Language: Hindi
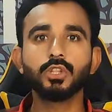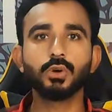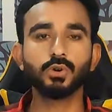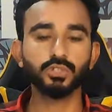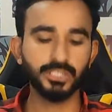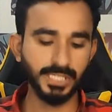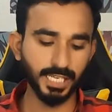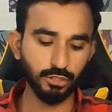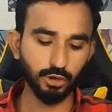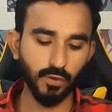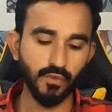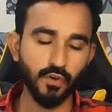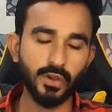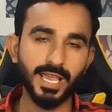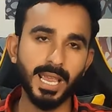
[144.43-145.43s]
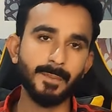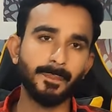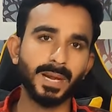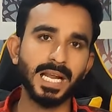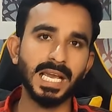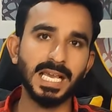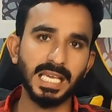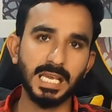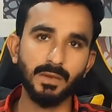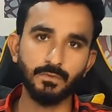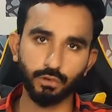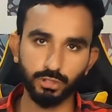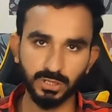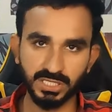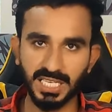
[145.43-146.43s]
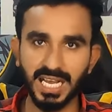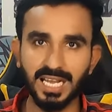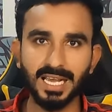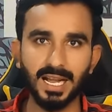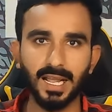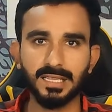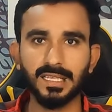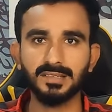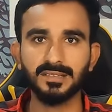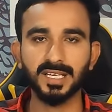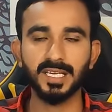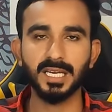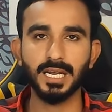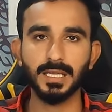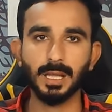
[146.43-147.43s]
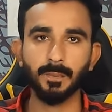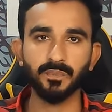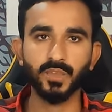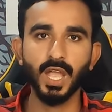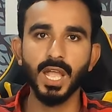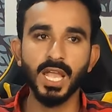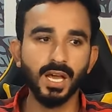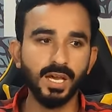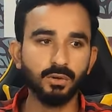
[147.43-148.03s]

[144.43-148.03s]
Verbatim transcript: तो उसने जो वो गेम प्ले की वो चेक कर रहा था सीख रहा था